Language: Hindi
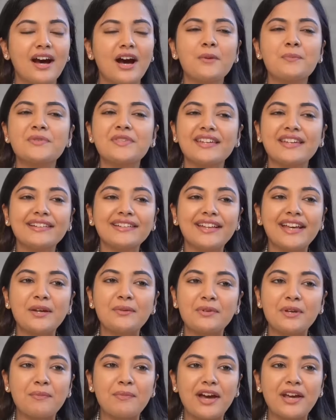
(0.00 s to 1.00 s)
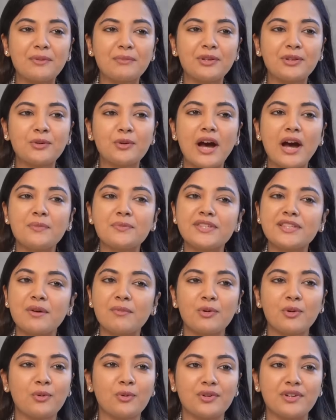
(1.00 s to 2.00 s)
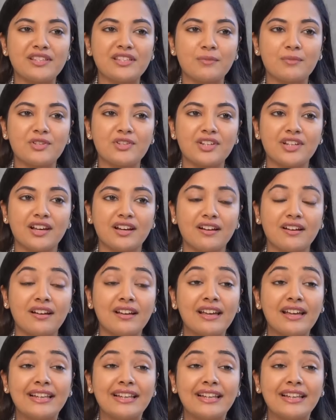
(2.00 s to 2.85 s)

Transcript: अब स्किन टाइप के बारे में तो आप सब लोगों ने समझ लिया